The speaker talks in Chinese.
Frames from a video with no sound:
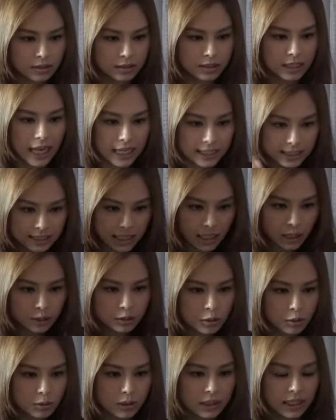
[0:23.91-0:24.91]
才接
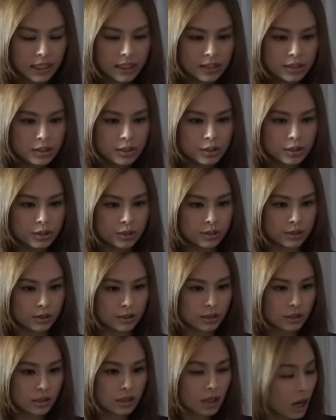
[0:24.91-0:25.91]
受了那个事
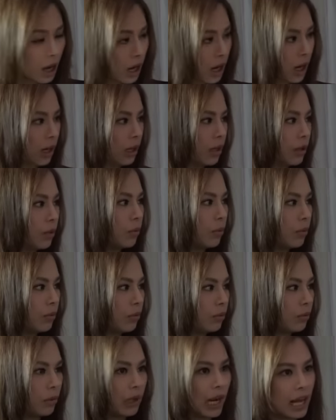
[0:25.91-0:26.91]
实啊，
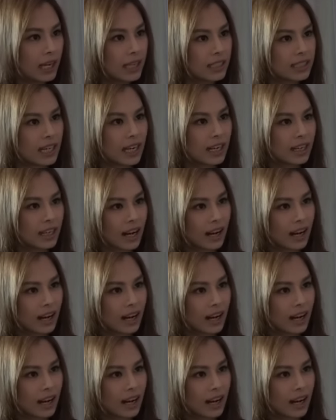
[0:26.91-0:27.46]
我来了香